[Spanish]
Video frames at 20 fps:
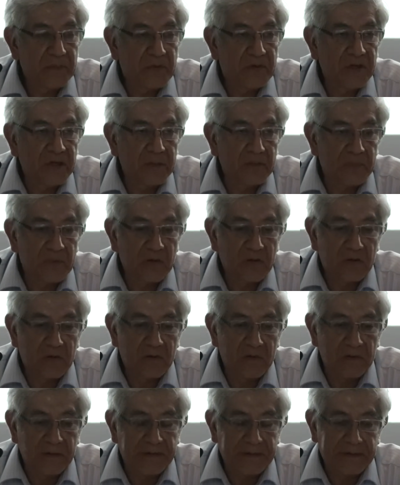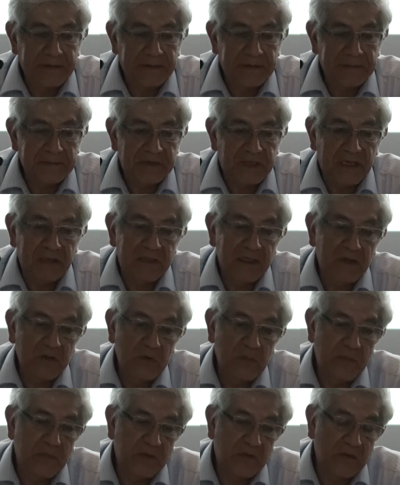por ejemplo,
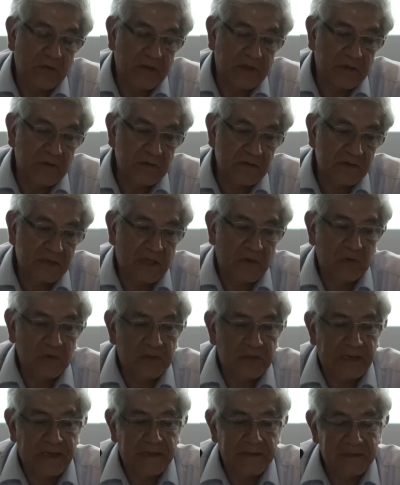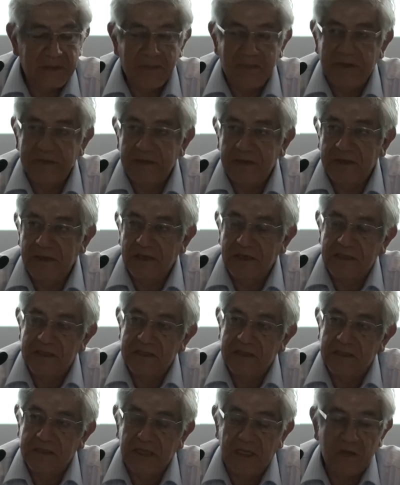tratando un poco de irnos a otra temática, que
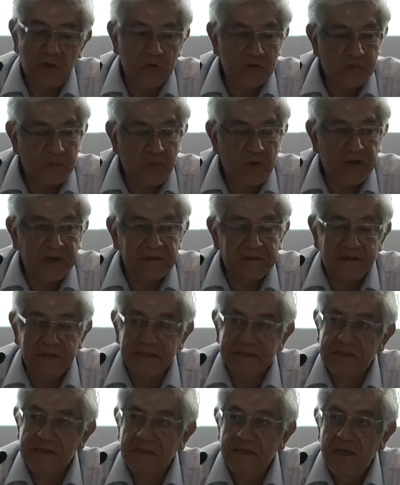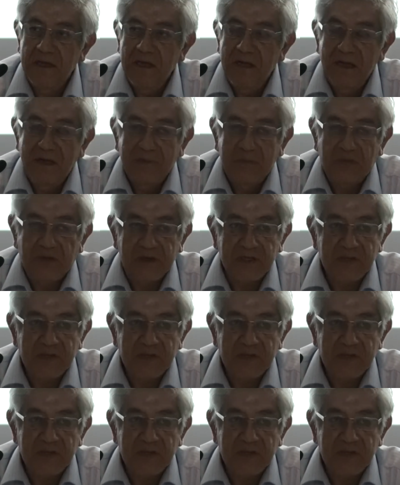serían los puentes, pues